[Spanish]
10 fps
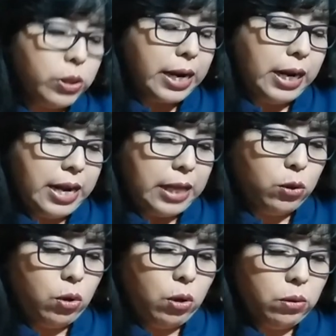
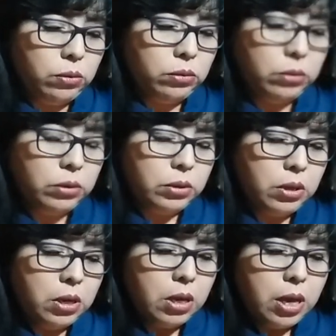reclinatorio.
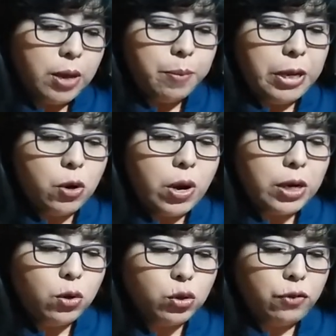Miró
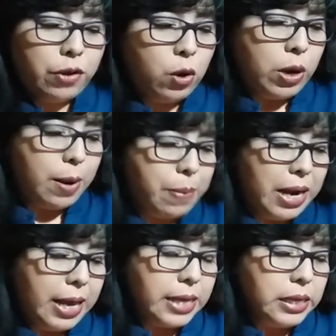el crucifijo en la
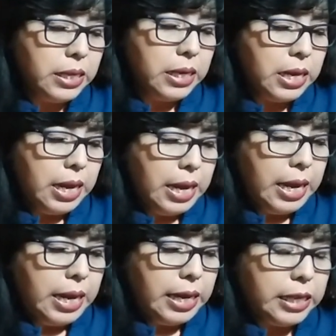pared
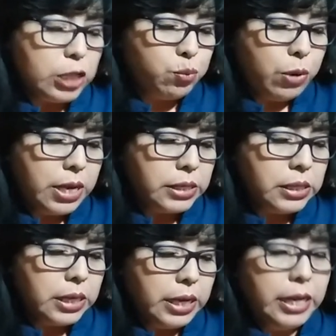y
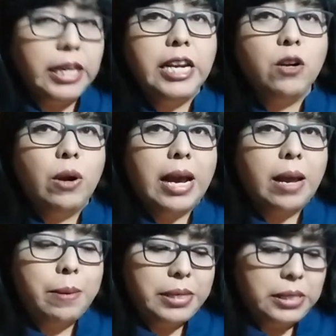después inclinó la
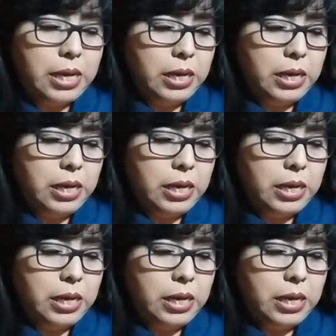cabeza.